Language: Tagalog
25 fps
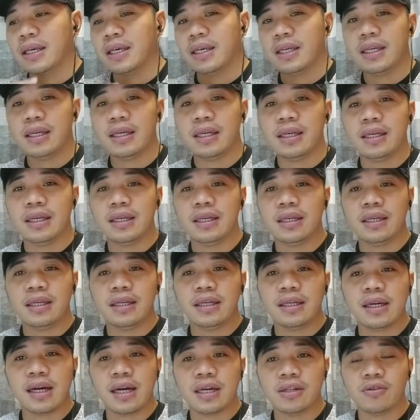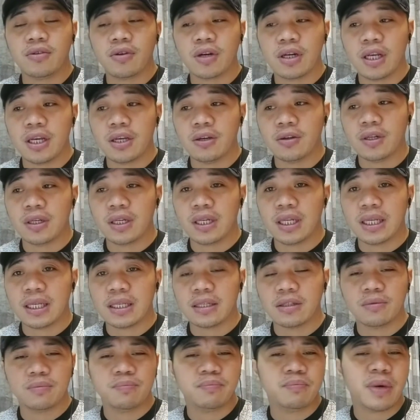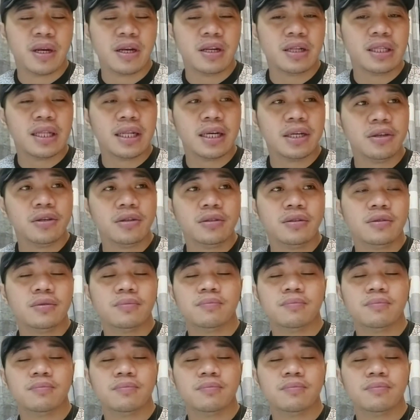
i-ano ko lang yung link malit lang yun